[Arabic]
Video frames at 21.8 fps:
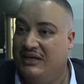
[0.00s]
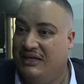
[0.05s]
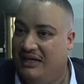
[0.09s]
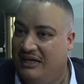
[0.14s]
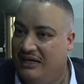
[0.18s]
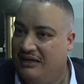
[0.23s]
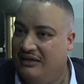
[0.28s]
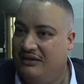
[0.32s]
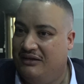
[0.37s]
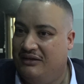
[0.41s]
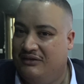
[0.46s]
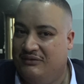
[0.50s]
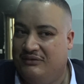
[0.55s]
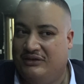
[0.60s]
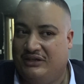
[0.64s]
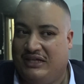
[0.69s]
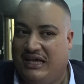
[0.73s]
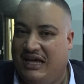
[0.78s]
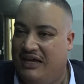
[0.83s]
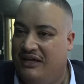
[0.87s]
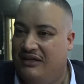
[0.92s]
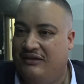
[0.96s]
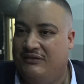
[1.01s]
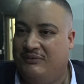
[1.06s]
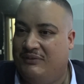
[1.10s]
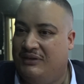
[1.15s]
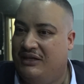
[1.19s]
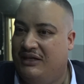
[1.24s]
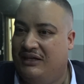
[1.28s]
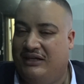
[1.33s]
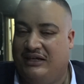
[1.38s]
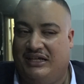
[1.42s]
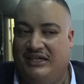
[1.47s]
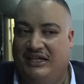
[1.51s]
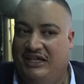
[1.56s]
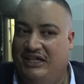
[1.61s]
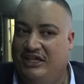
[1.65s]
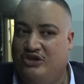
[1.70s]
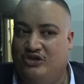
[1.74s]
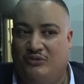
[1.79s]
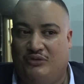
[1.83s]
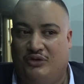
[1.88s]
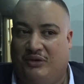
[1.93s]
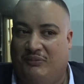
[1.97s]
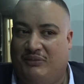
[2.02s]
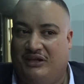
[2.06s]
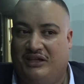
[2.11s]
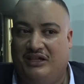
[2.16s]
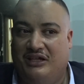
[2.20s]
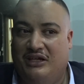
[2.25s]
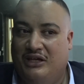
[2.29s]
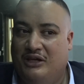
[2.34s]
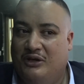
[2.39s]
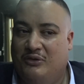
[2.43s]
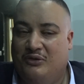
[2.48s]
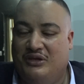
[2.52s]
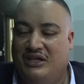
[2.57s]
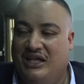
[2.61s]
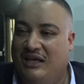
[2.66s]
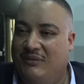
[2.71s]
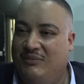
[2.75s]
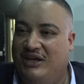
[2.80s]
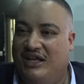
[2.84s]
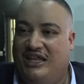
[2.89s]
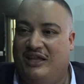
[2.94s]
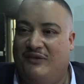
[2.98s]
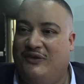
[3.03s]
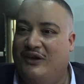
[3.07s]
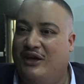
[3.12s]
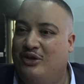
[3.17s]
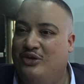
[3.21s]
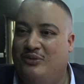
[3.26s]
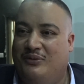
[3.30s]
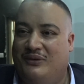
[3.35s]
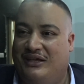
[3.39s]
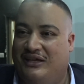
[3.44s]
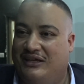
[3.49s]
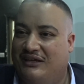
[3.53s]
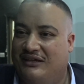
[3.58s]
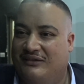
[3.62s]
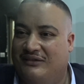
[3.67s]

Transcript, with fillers: الكاك كاين انا كنحيي جمهور الرباط ودائما نتفائل به